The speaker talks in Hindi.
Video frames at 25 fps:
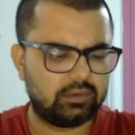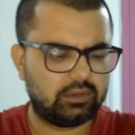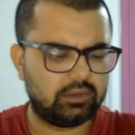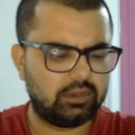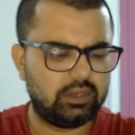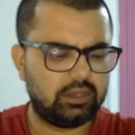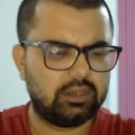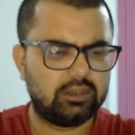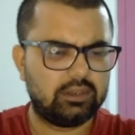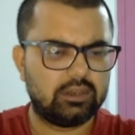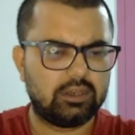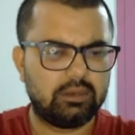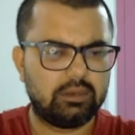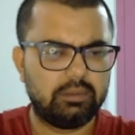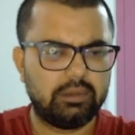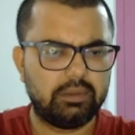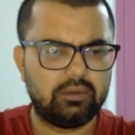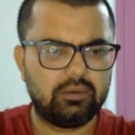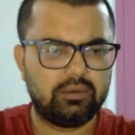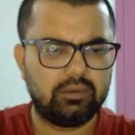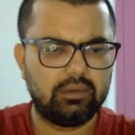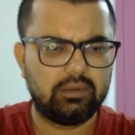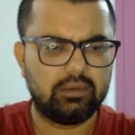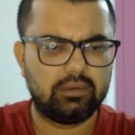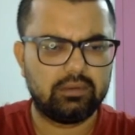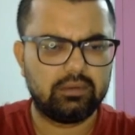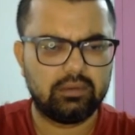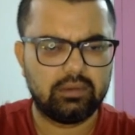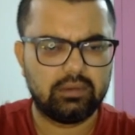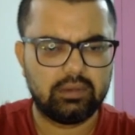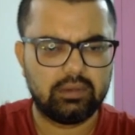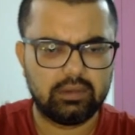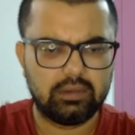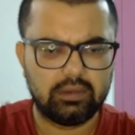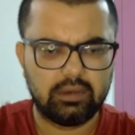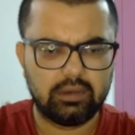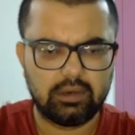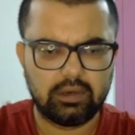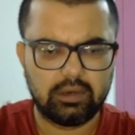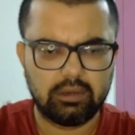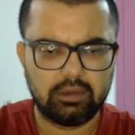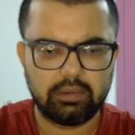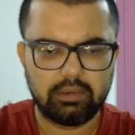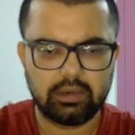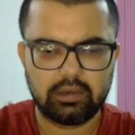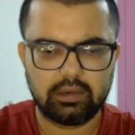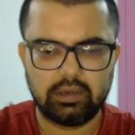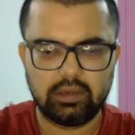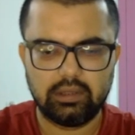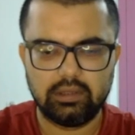एक सेकेंड इतना इसमें
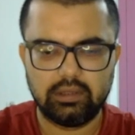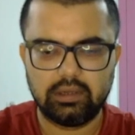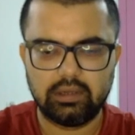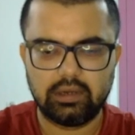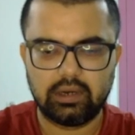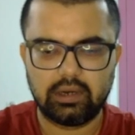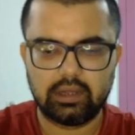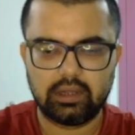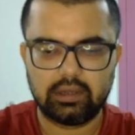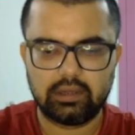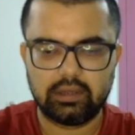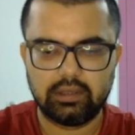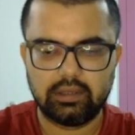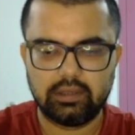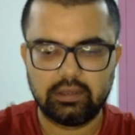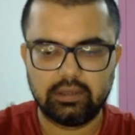रबर नहीं दिख रहा है कहीं